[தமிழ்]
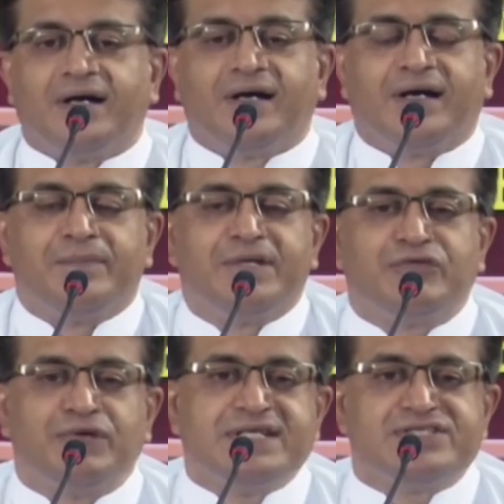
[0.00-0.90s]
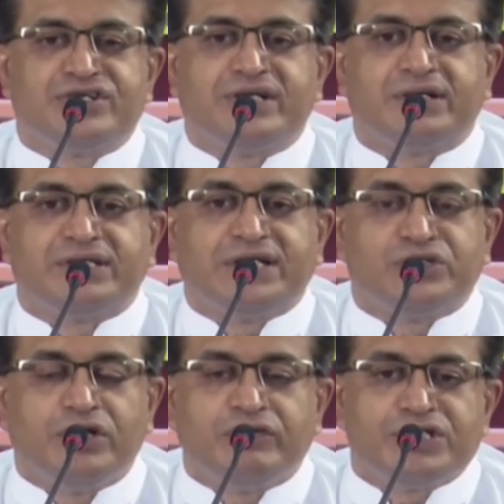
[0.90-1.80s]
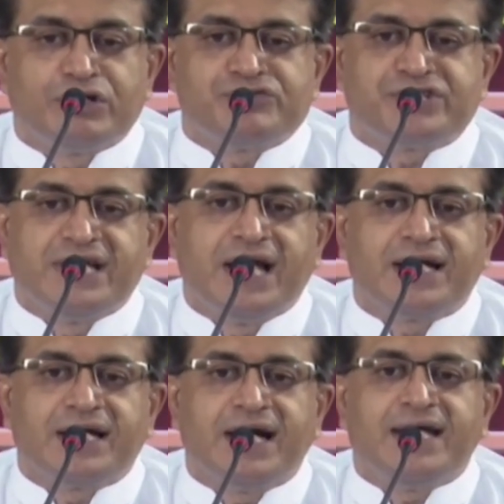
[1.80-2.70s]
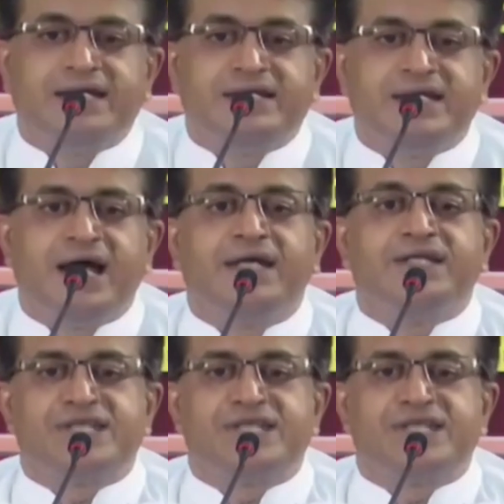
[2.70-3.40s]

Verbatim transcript: தற்போதைய நெருக்கடியான சூழ்நிலையில் எரிபொருளுக்கான வரி விலைக்கு